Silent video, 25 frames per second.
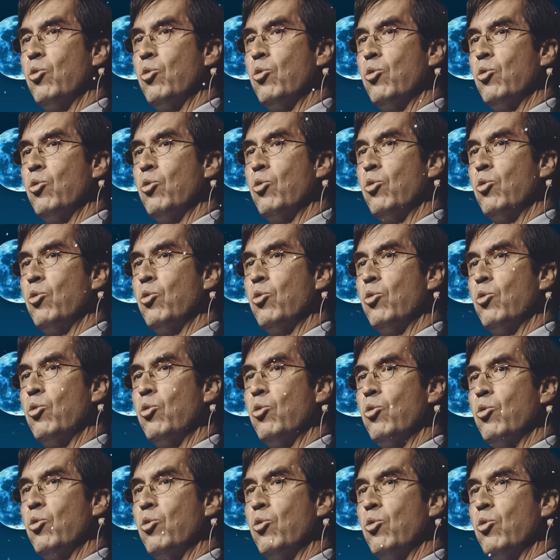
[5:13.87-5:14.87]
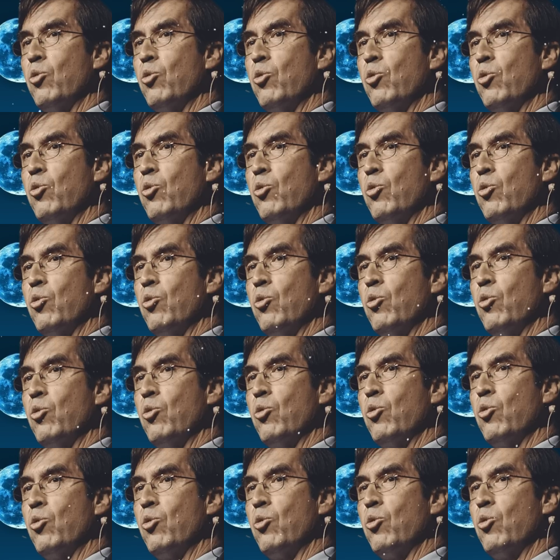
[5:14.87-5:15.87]
pues decían que,
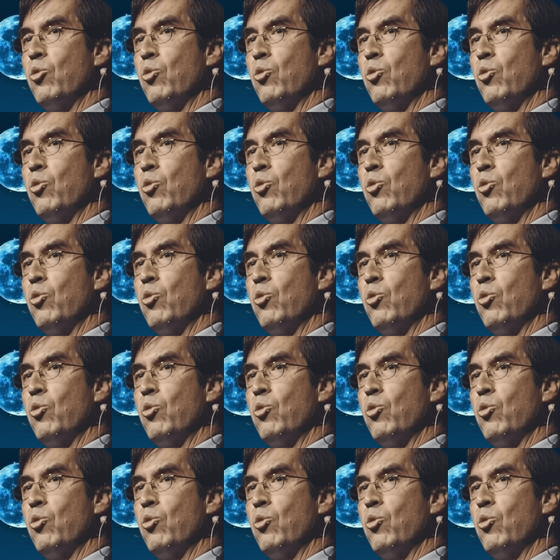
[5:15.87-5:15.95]
bueno,